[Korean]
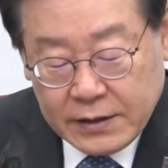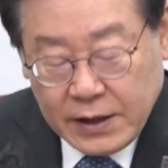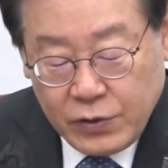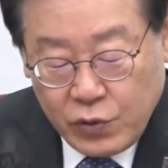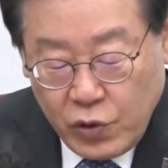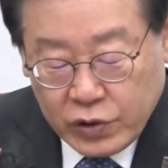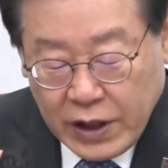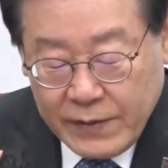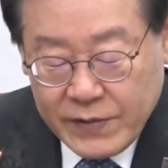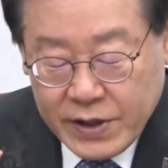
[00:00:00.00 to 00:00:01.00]
어제
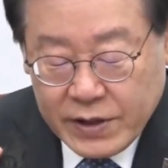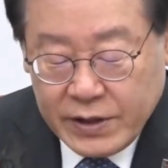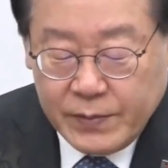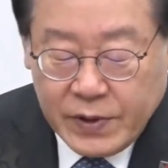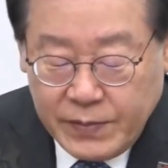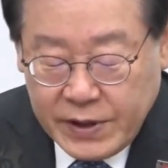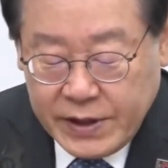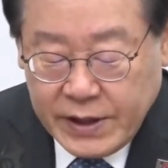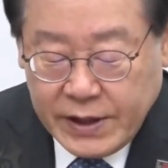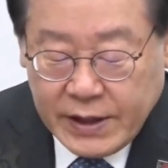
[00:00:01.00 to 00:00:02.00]
뉴욕타임즈,
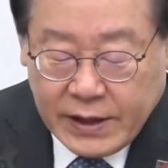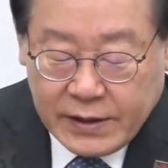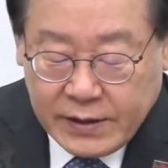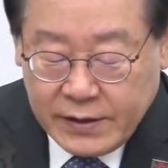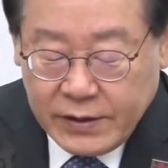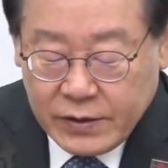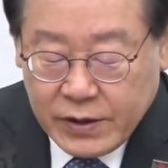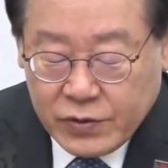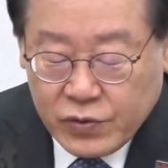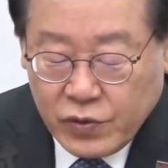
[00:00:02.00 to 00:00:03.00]
BBC 같은
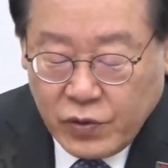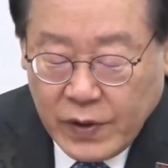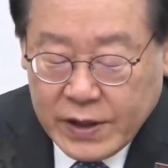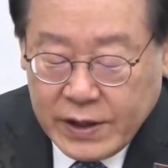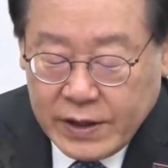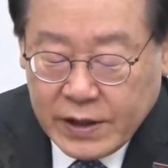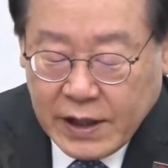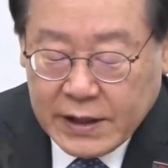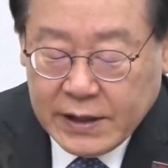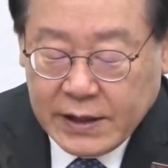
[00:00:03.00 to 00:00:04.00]
예, 주요
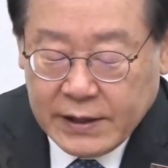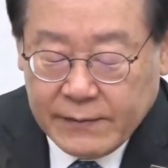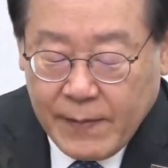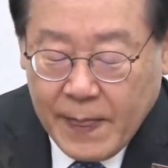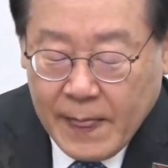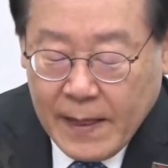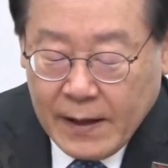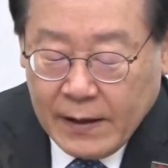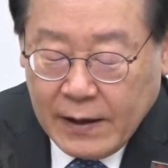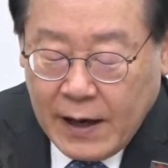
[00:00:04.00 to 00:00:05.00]
외신들까지
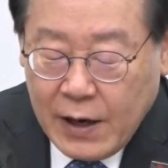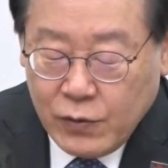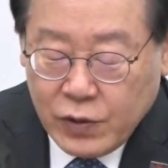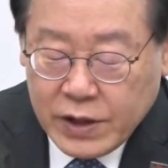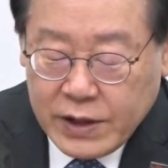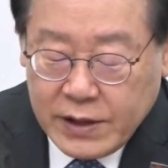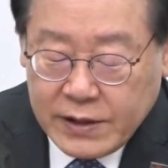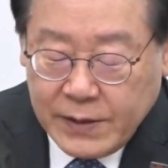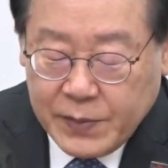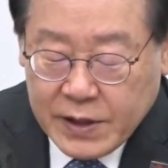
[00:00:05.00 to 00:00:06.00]
한국이
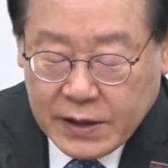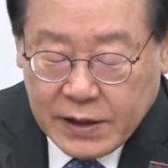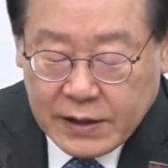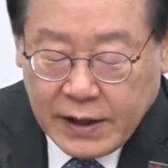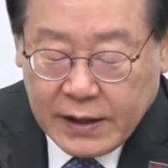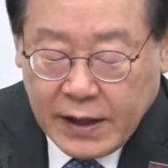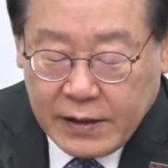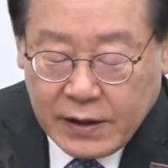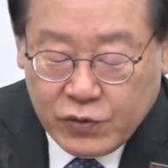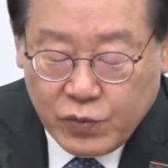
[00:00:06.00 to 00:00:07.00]
실제 비상사태에
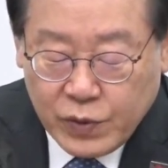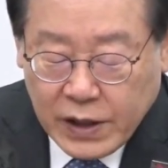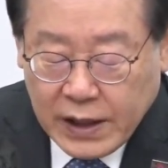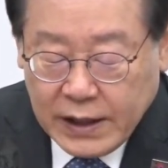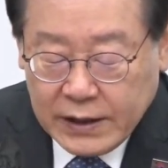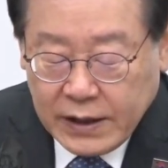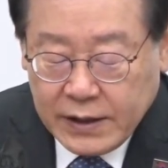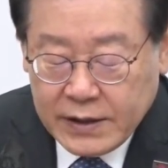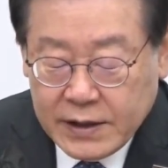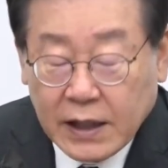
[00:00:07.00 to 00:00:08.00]
대응할 준비가
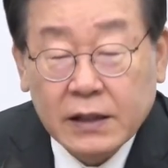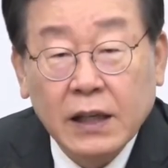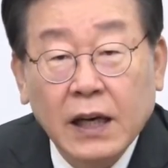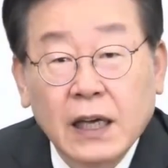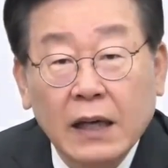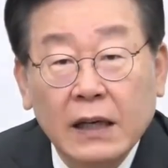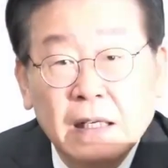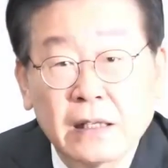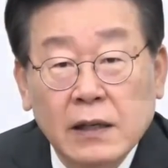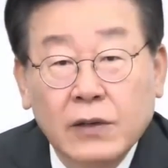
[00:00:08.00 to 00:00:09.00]
되어 있지
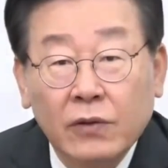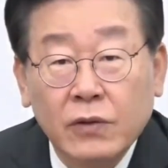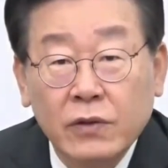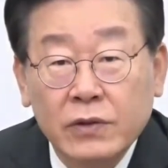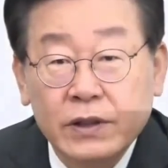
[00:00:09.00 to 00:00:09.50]
않다라고